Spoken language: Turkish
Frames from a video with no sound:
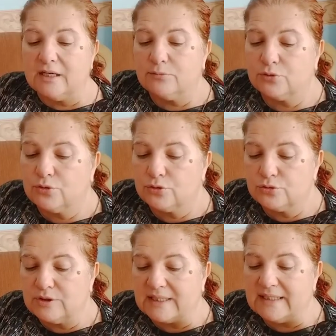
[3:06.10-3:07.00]
Bu
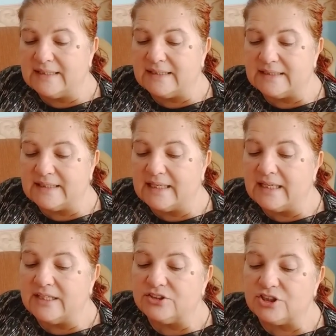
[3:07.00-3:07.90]
konuyla ilgili de
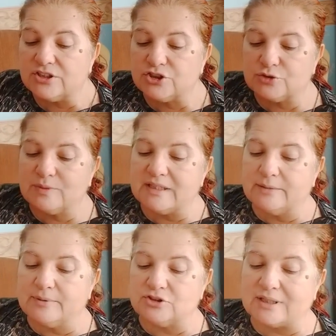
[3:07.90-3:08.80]
çalışma
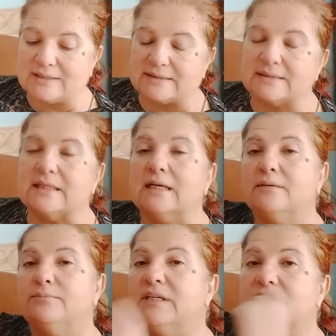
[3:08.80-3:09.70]
yapacaksın.
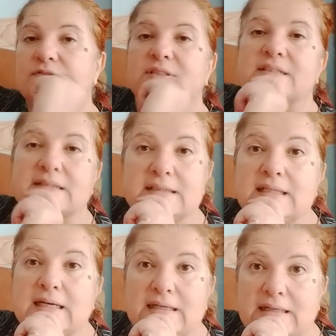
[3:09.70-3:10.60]
Bir fırsatı
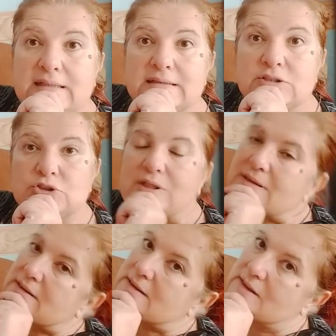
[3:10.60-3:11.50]

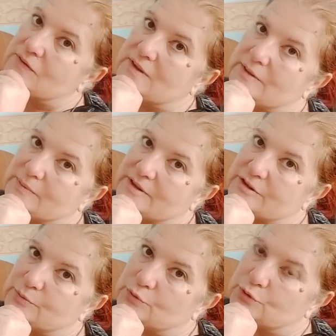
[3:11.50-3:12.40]
değerlendireceksin sevgili
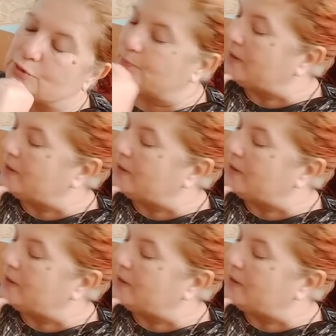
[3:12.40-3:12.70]
balık burcu.